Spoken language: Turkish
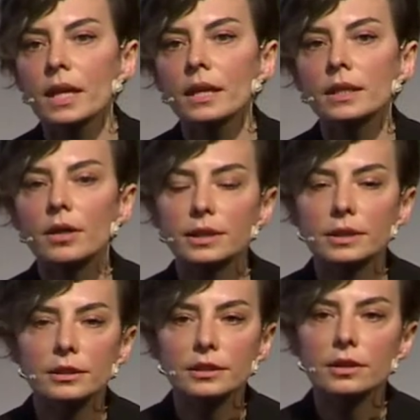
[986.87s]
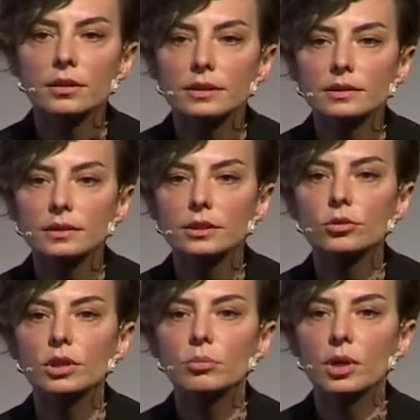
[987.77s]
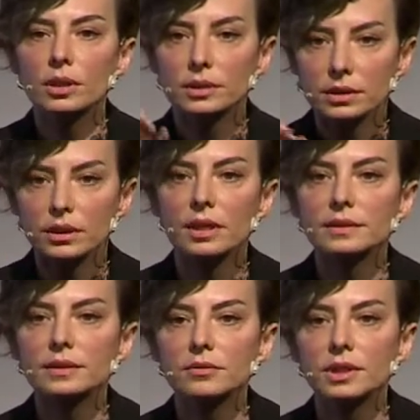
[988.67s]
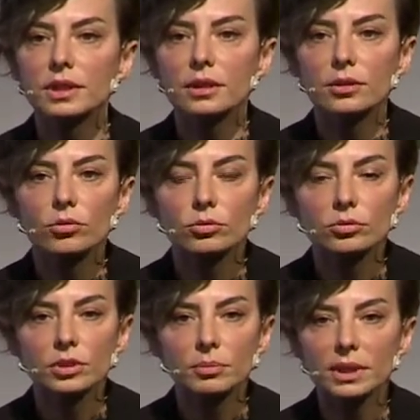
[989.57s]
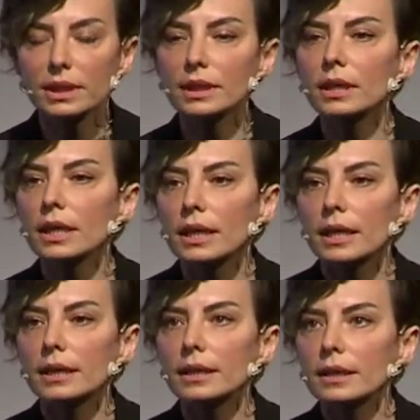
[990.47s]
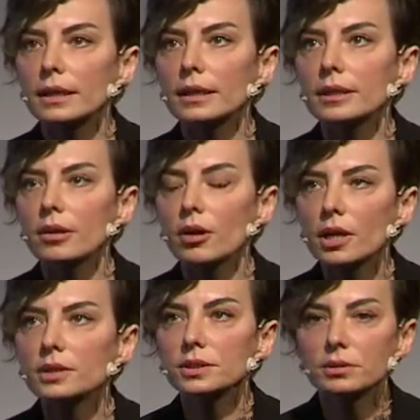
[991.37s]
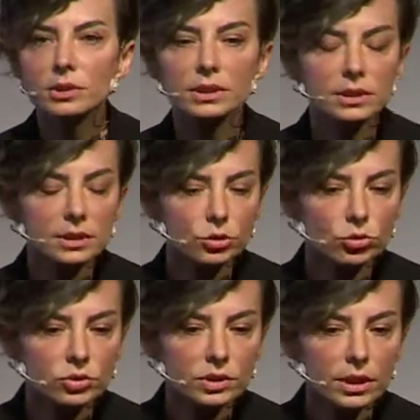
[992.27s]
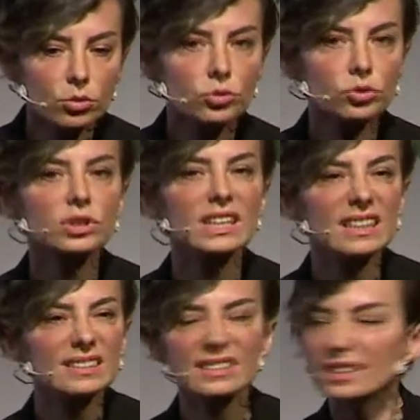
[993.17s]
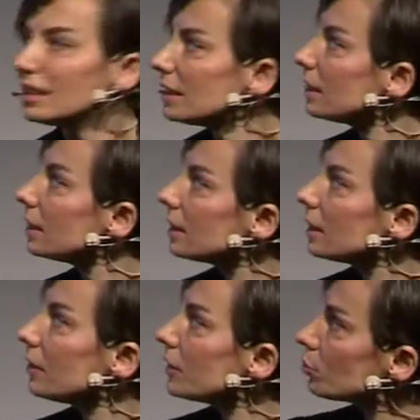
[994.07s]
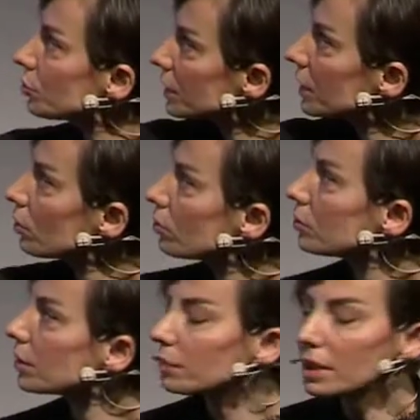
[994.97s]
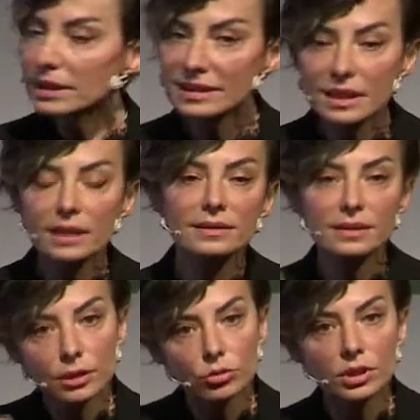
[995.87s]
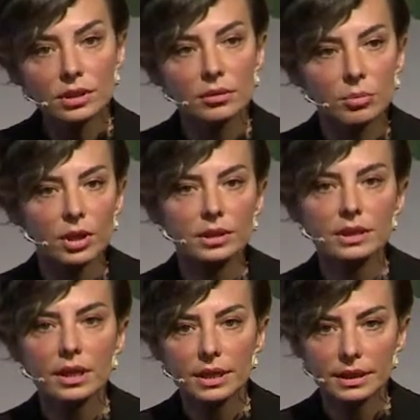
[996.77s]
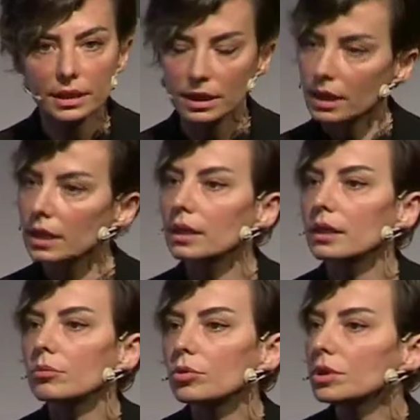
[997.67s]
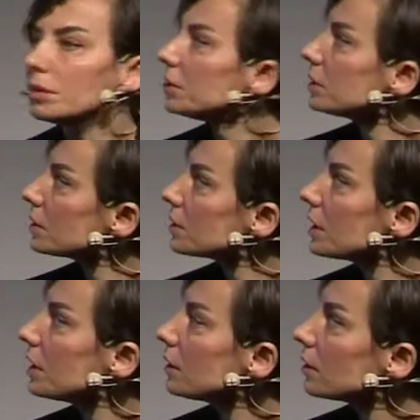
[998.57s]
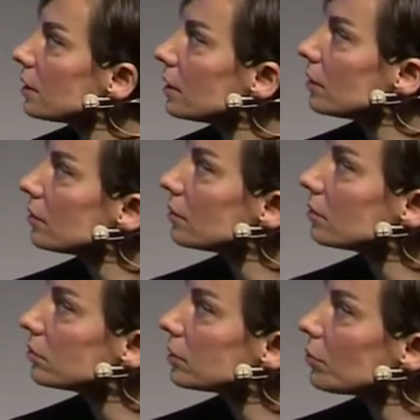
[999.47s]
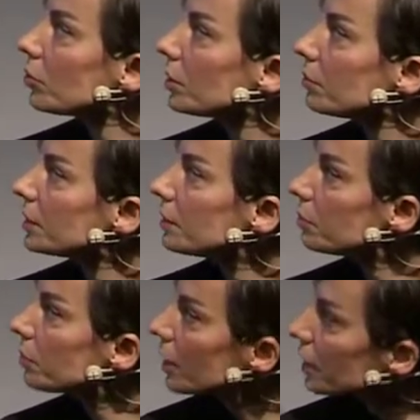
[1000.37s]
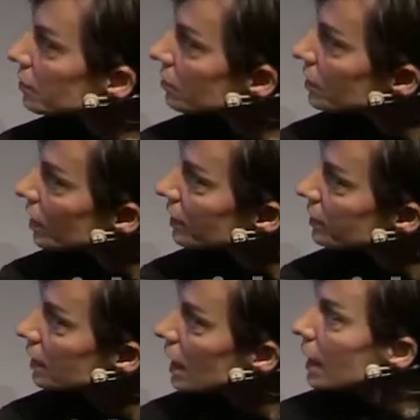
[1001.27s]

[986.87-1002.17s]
Yani ya CEO'ya bağlı, LCVA 22'de e olduğu gibi ki e, araştırmada da 32'si e, evet buradaki olduğu gibi direkt CEO'ya da bağlı. Yani ee, böyle bir şeyi e, raporlamayı da paylaşmışlardı.